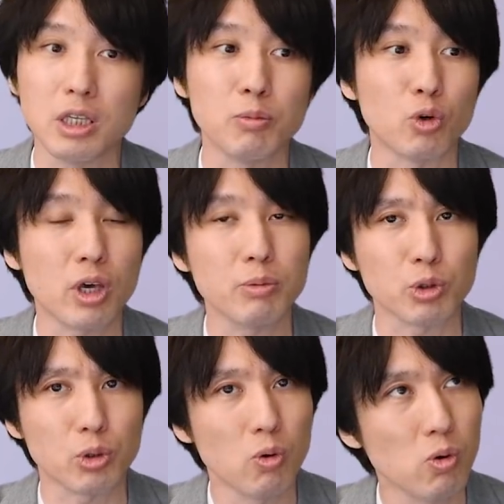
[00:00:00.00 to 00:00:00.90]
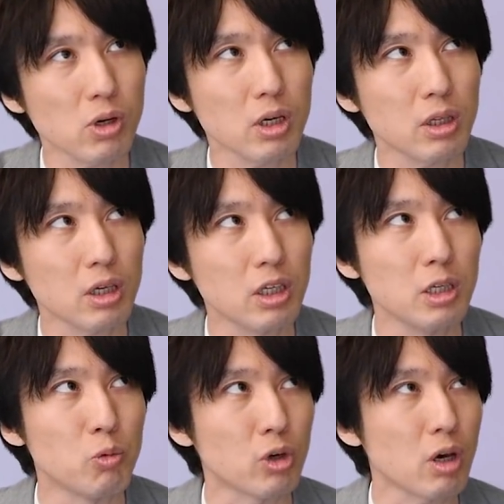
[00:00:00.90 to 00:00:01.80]
にもゲームの評価的
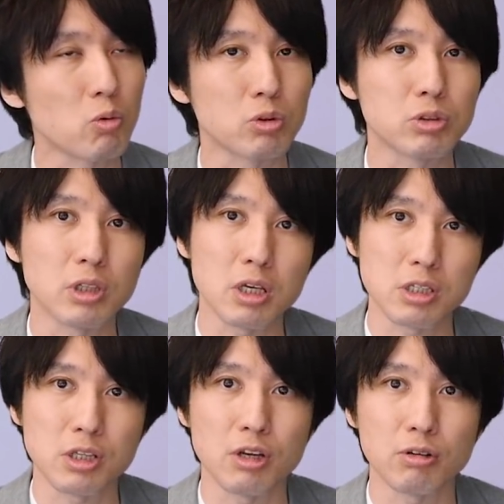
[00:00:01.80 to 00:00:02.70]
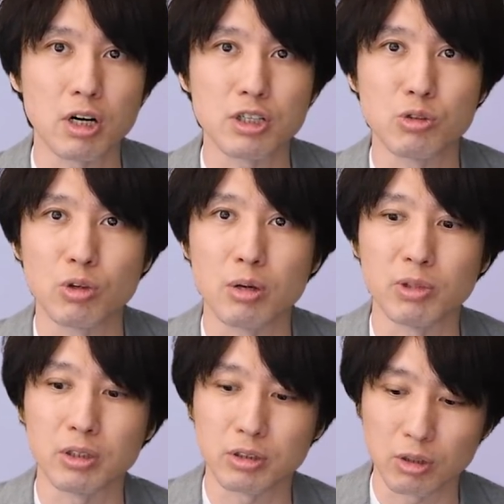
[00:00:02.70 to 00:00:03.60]
にも結構苦戦している感じの
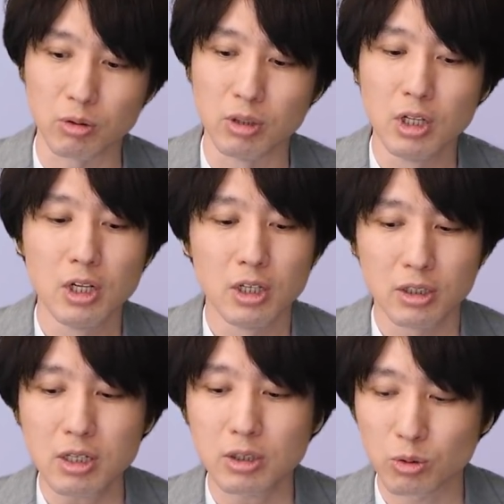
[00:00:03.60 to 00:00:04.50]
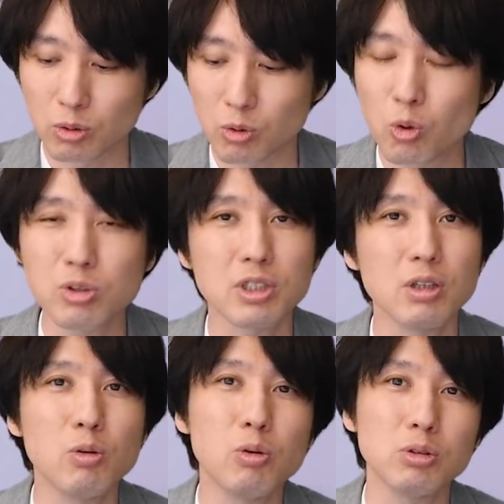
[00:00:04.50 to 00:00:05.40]
ゲームなんですけど、なんかその公
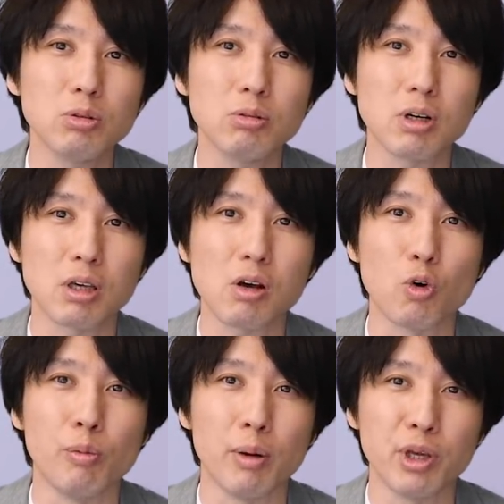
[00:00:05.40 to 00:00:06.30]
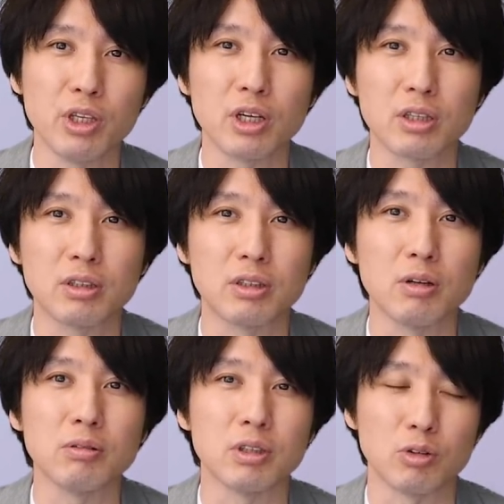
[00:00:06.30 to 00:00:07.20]
式の放送とか結構まめにやっ
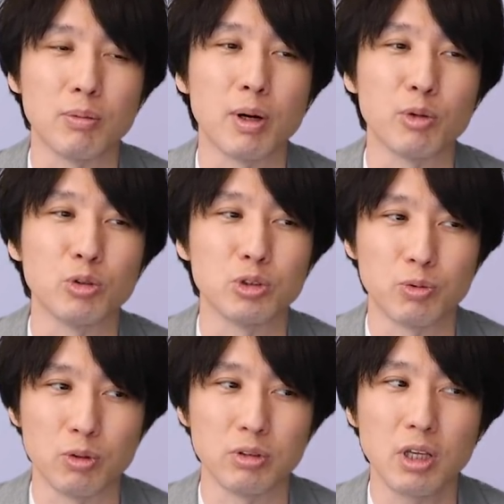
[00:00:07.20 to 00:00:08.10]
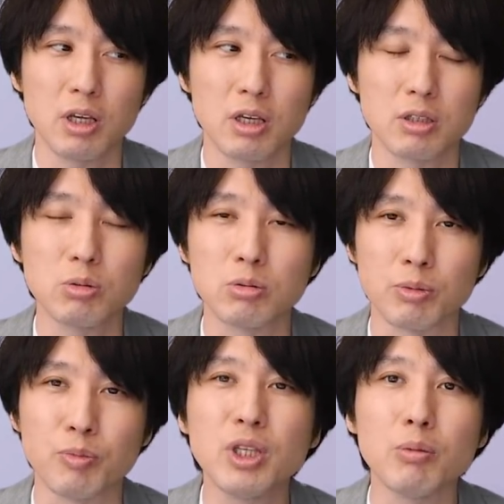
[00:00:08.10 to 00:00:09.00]
てるんですよね、バビロンズフォール。で、ちょっと、
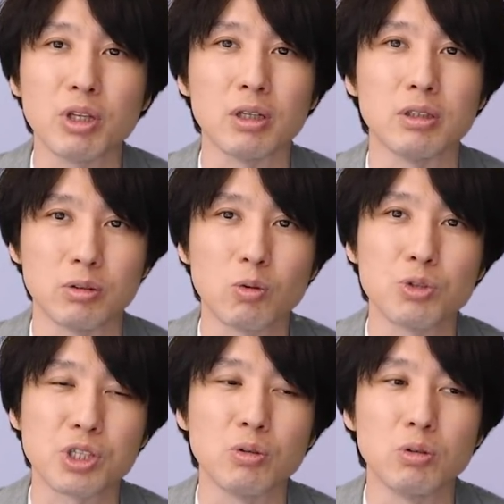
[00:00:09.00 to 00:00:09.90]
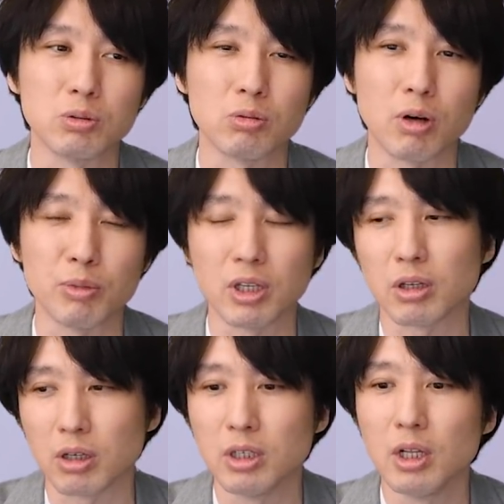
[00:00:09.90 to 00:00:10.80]
ね、見てみたんですよ、公式の放送とか見て
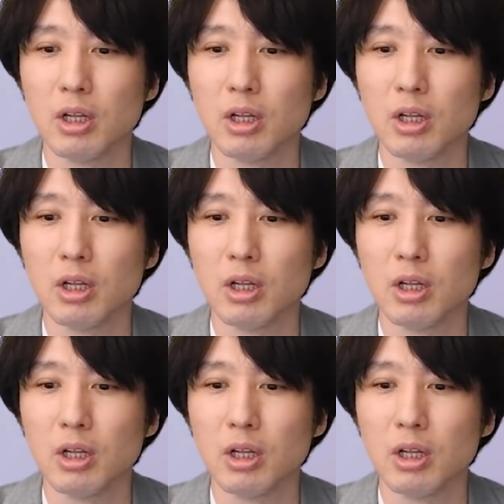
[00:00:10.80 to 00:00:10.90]
たら。